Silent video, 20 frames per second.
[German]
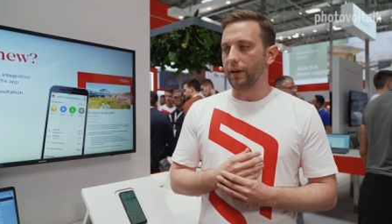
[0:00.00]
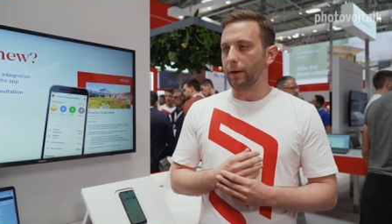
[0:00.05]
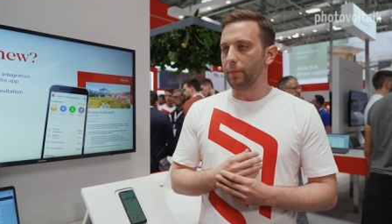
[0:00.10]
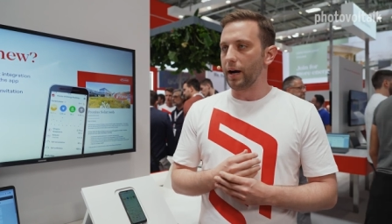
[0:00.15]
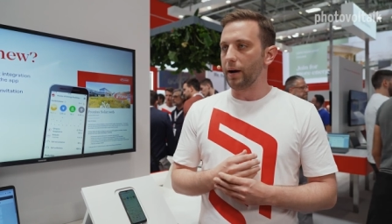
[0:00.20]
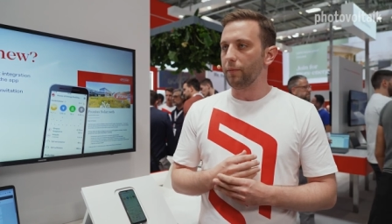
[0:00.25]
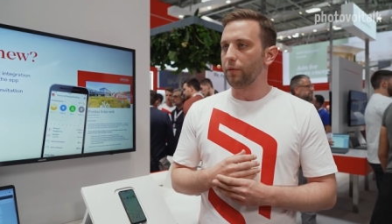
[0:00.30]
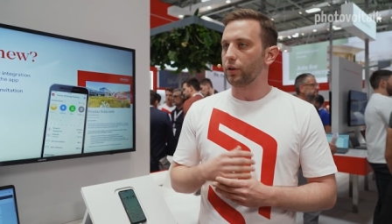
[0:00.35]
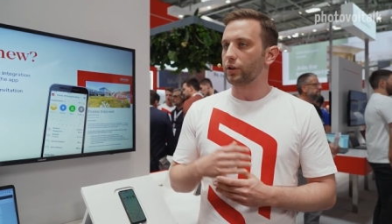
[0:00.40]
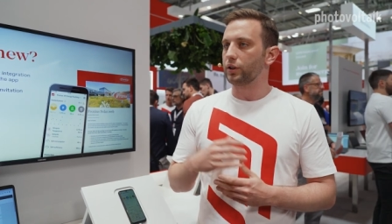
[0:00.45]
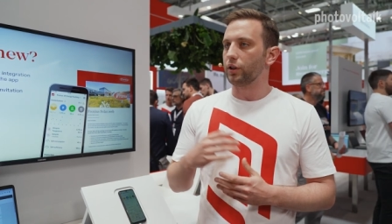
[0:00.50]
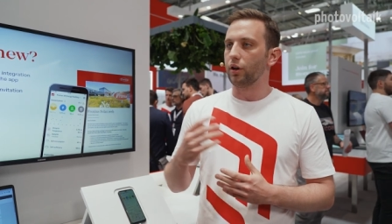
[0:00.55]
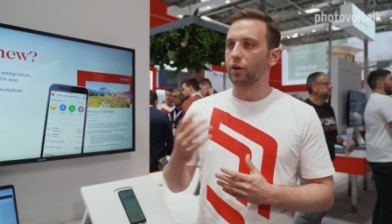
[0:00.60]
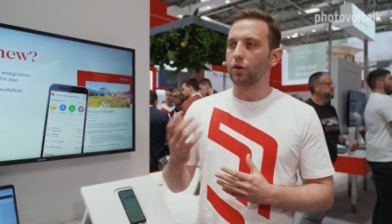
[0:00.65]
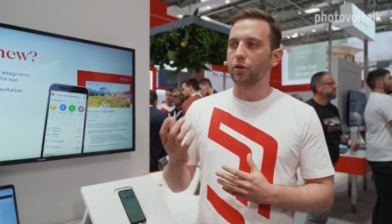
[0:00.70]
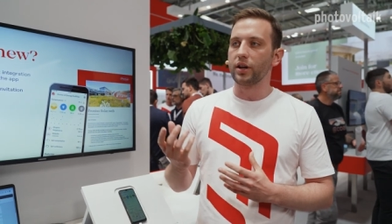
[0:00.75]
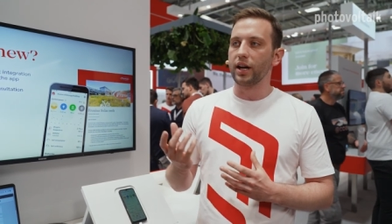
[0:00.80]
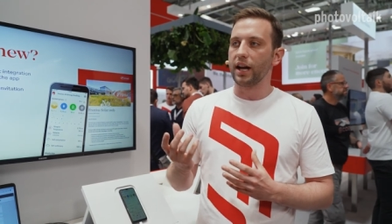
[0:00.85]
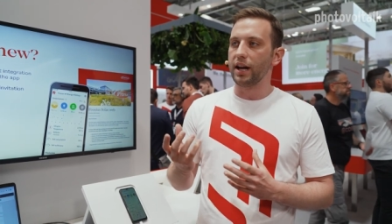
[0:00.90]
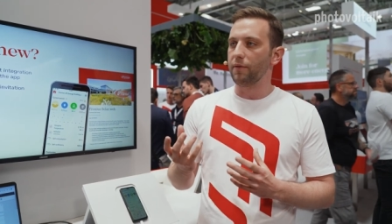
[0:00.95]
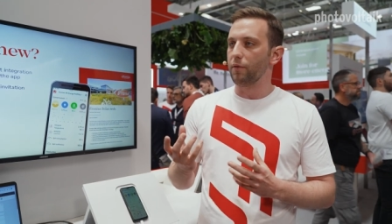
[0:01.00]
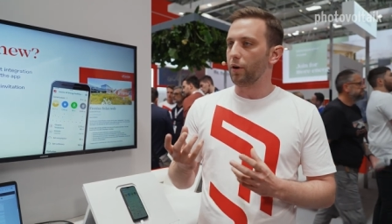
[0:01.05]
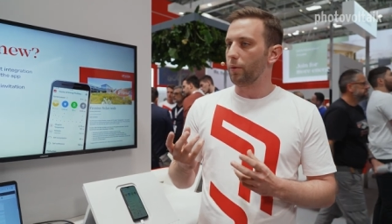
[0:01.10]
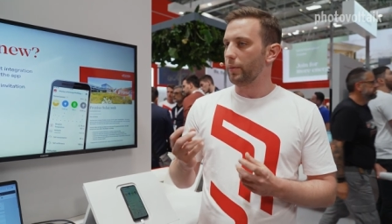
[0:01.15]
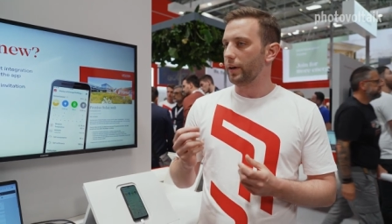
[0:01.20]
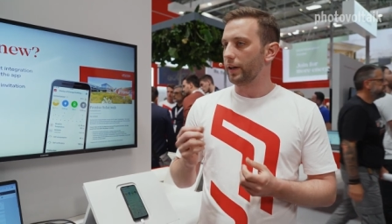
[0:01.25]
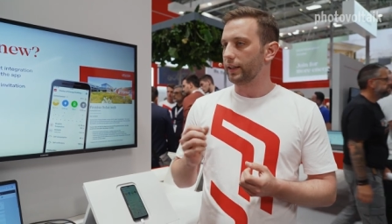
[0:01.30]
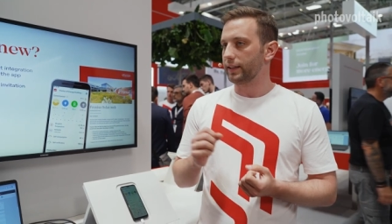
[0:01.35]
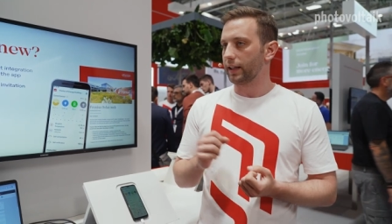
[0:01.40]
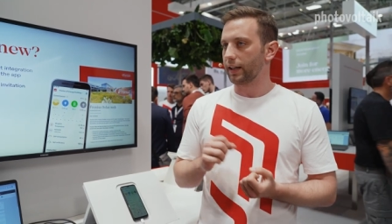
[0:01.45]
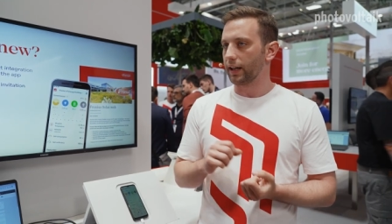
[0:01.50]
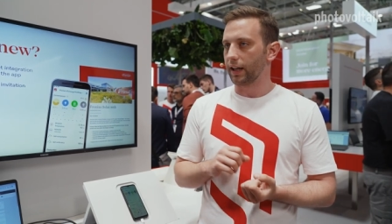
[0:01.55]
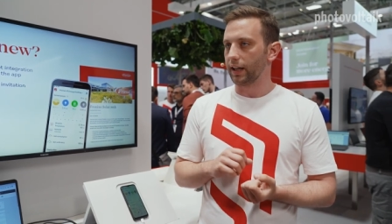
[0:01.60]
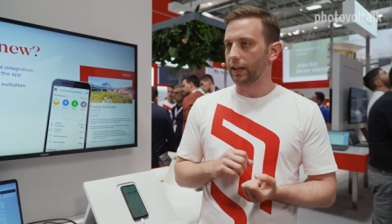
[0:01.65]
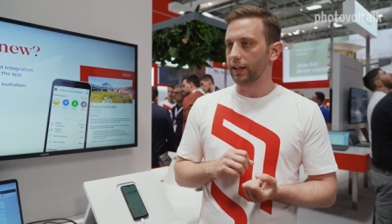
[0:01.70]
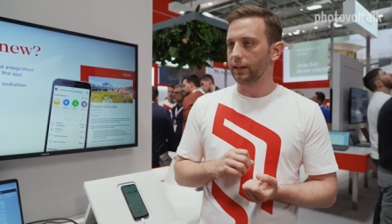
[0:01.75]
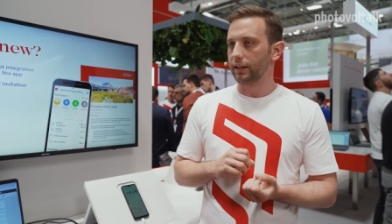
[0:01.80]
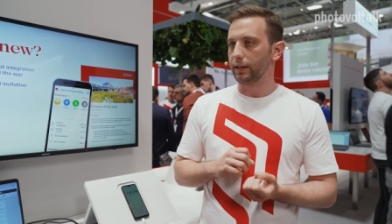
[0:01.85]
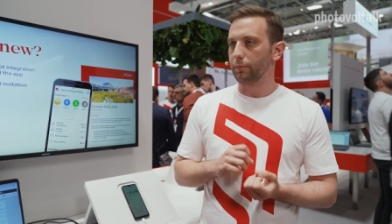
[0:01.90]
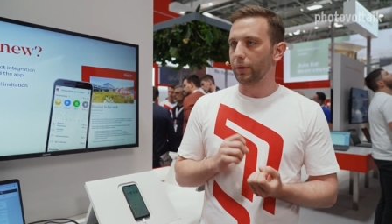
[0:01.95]
weil wir einfach sagen, okay, wenn wir jetzt ein
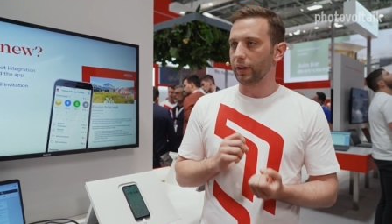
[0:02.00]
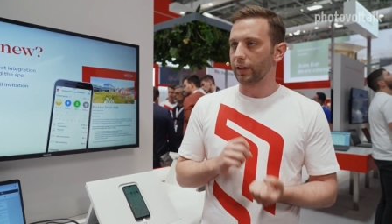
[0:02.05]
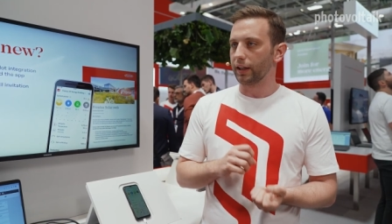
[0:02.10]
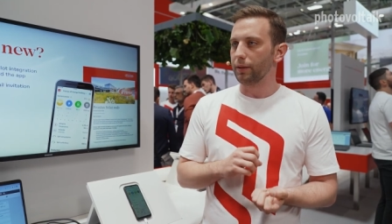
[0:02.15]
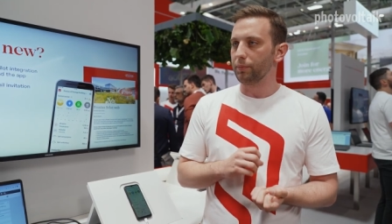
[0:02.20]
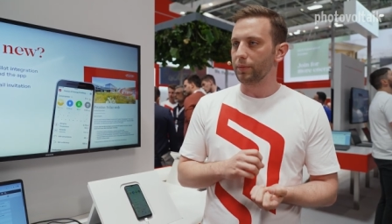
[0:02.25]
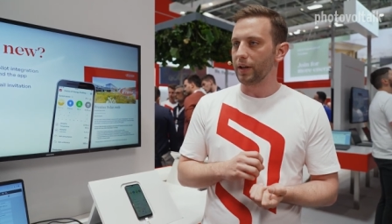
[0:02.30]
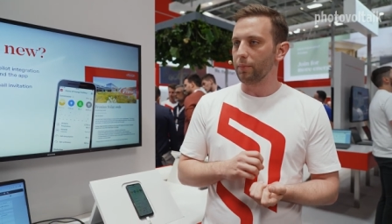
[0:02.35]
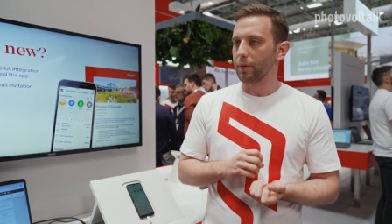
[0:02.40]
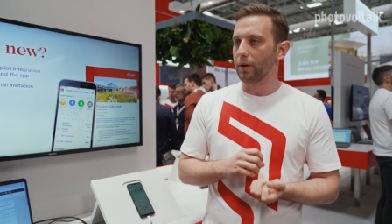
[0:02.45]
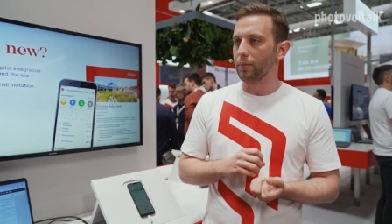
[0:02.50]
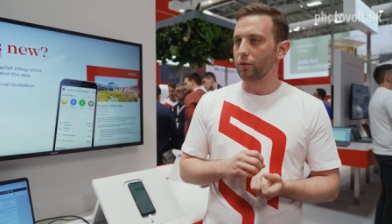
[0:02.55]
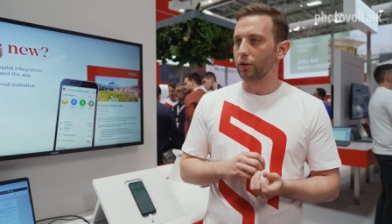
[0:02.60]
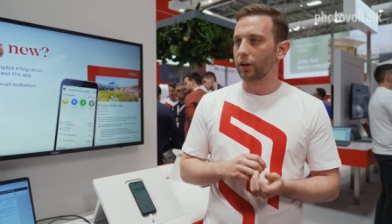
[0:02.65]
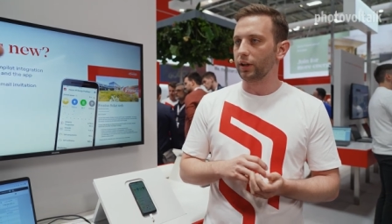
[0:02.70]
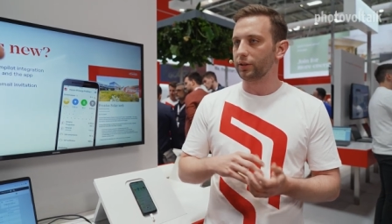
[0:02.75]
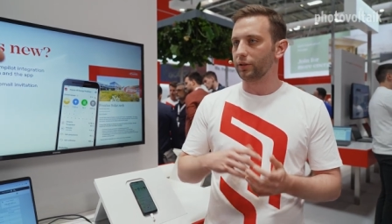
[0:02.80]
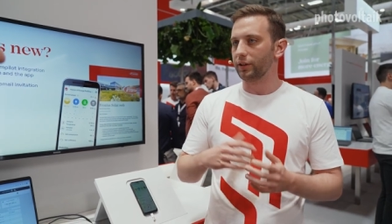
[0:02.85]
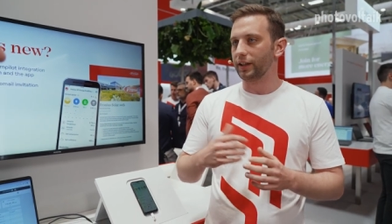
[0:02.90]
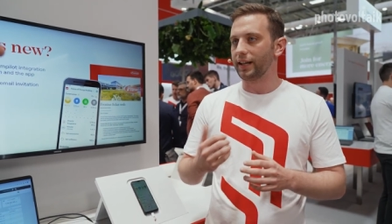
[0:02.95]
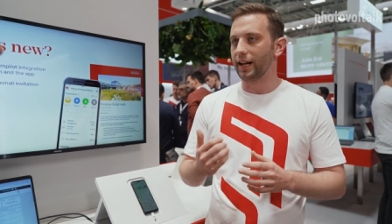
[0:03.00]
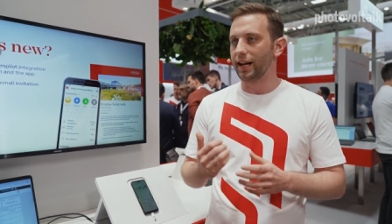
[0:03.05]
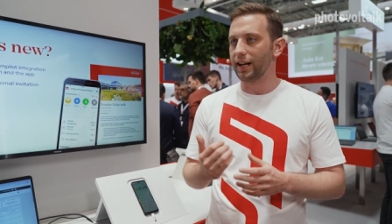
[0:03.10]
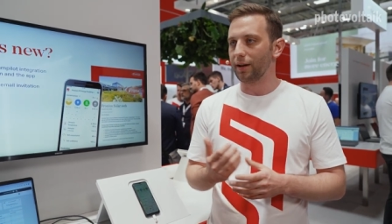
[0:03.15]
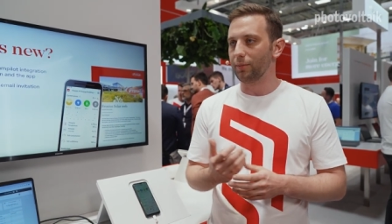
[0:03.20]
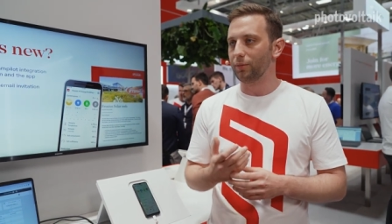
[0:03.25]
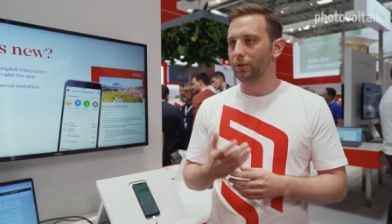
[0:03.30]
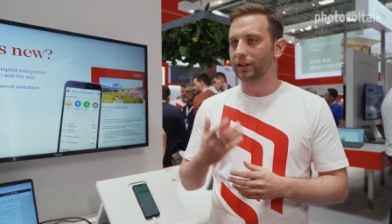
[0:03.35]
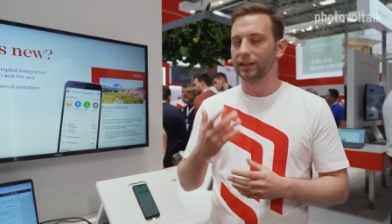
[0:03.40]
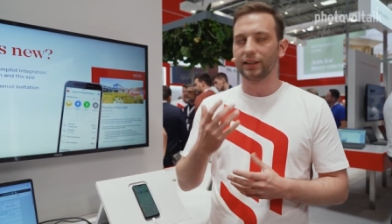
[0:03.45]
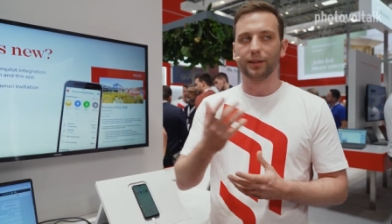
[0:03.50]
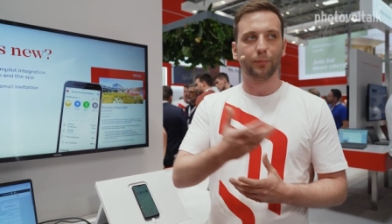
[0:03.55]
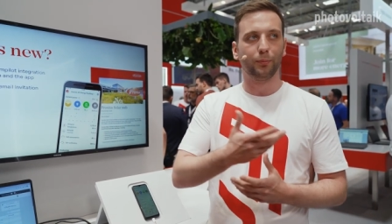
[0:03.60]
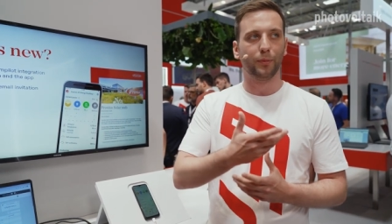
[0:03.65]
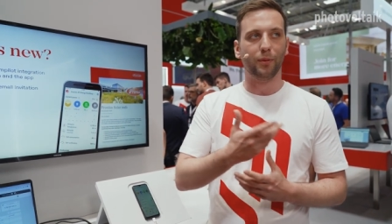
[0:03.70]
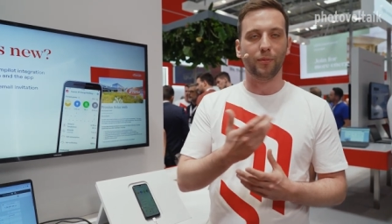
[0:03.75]
Gerät in Betrieb nehmen muss und in den Keller muss. Mit